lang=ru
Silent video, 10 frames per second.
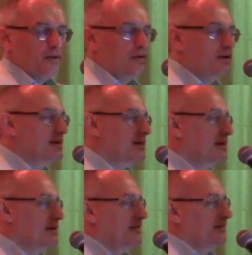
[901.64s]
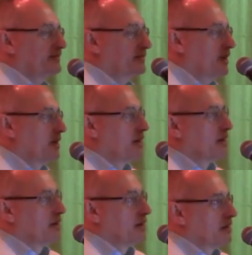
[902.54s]
Но если
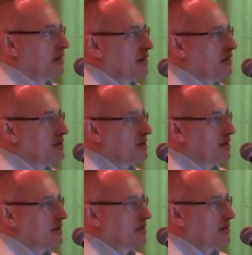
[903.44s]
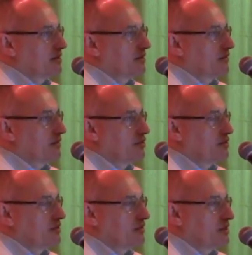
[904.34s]
а, человек
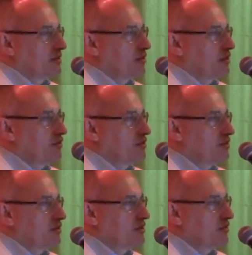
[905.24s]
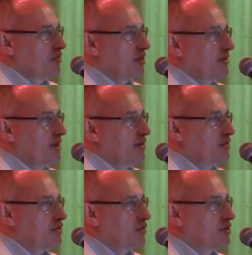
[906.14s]
чувствует себя более устойчиво, более-менее
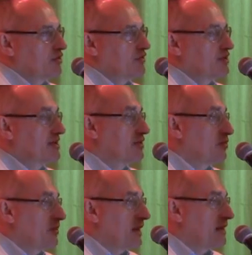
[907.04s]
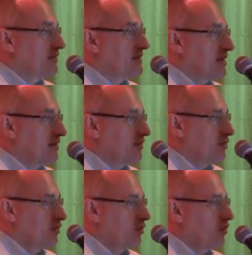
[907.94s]
устойчиво в жизни, но при этом все
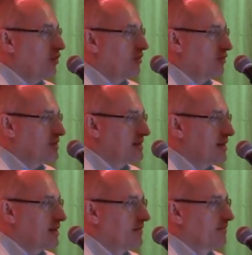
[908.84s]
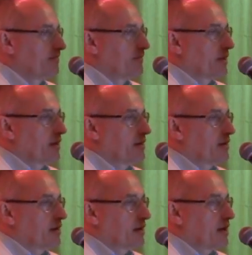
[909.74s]
равно его цель —
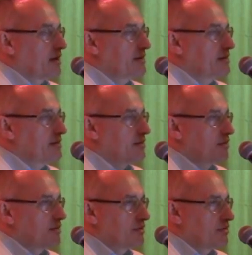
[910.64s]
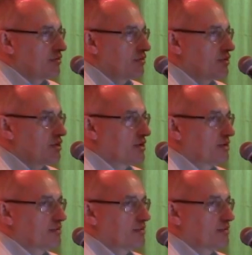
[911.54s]
это корысть, то есть он хочет